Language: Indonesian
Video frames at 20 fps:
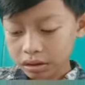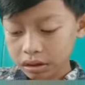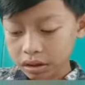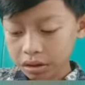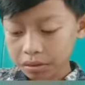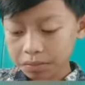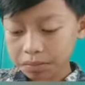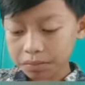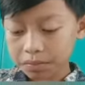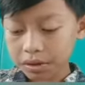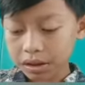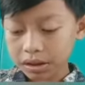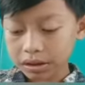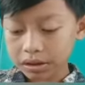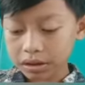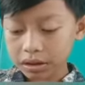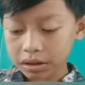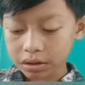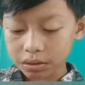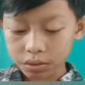yang
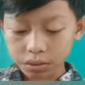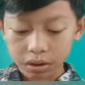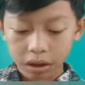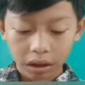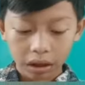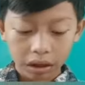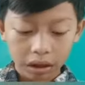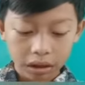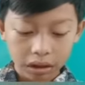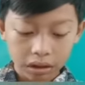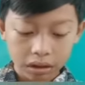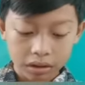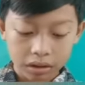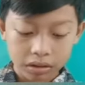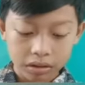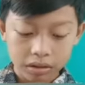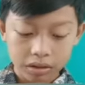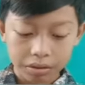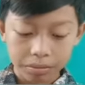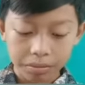biasa
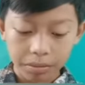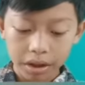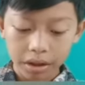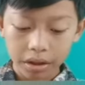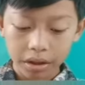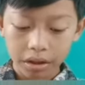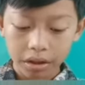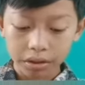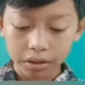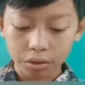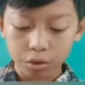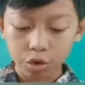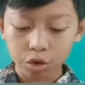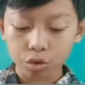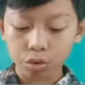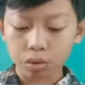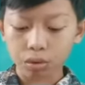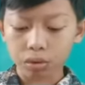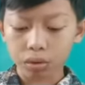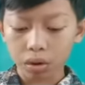digunakan sebagai
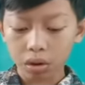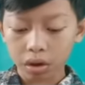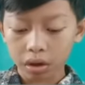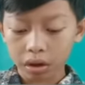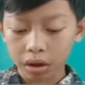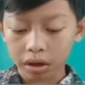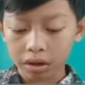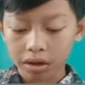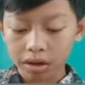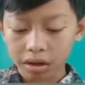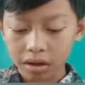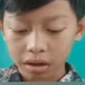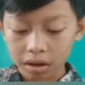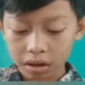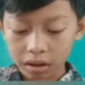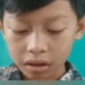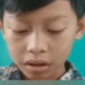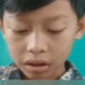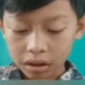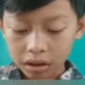konduktor ada
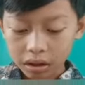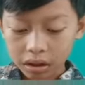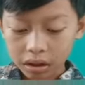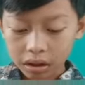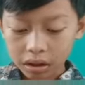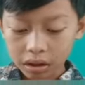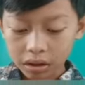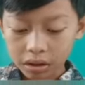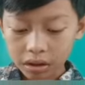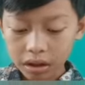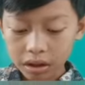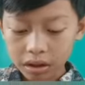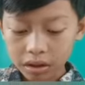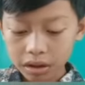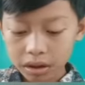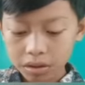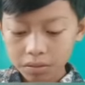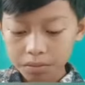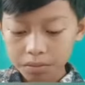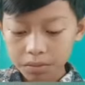ada
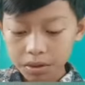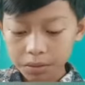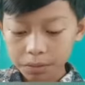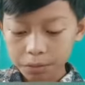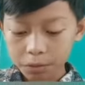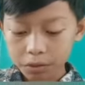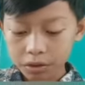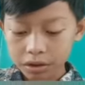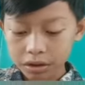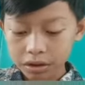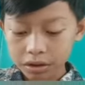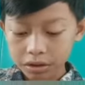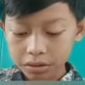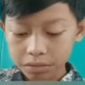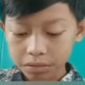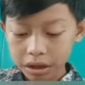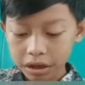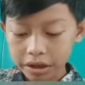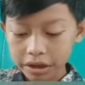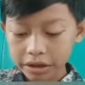yang berfungsi
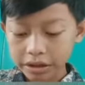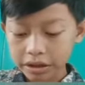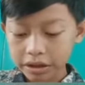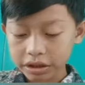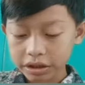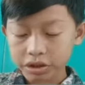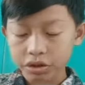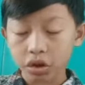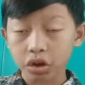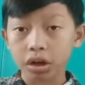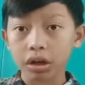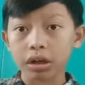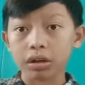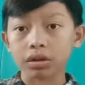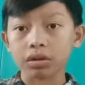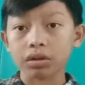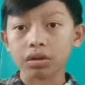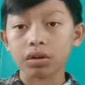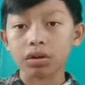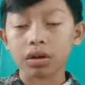sebagai
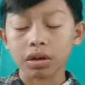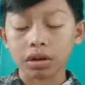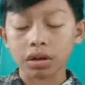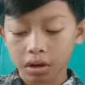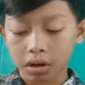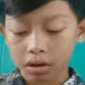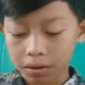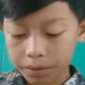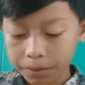isolator.